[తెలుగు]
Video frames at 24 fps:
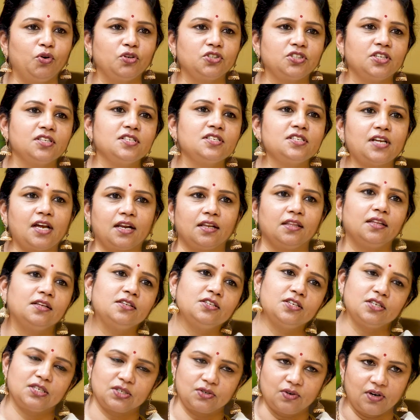ఎమోషన్స్ని అర్థం
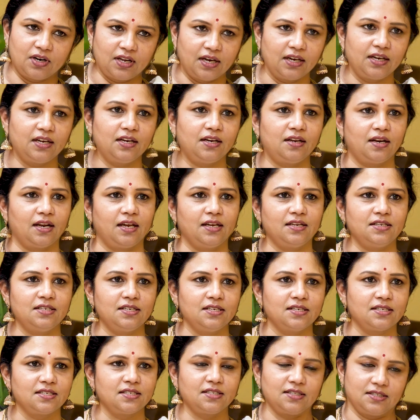చేసుకోవడానికి ట్రై
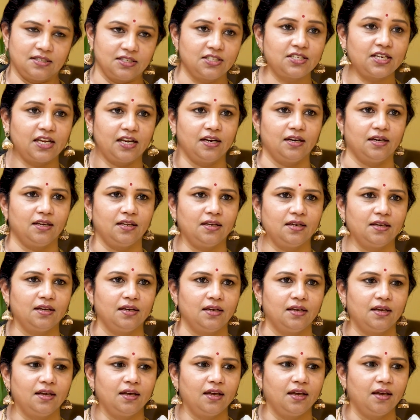చేయండి
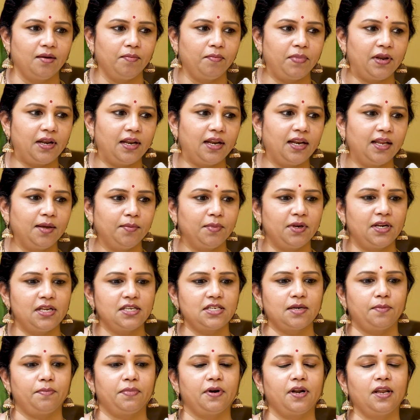పిల్లలు ఏమైనా
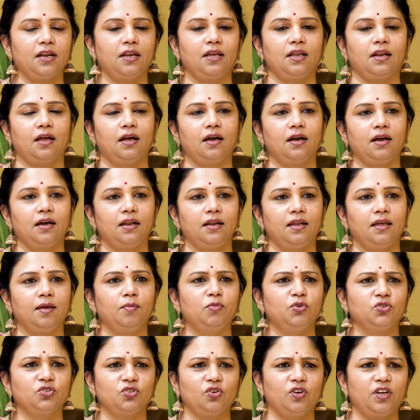చెప్పడానికి రాగానే
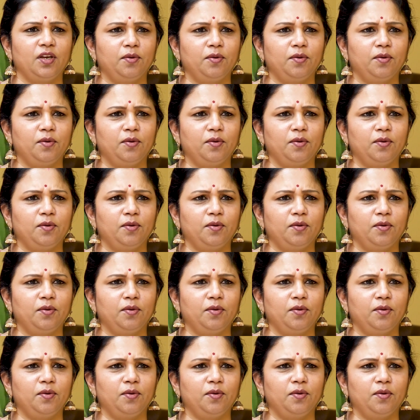మూసుకో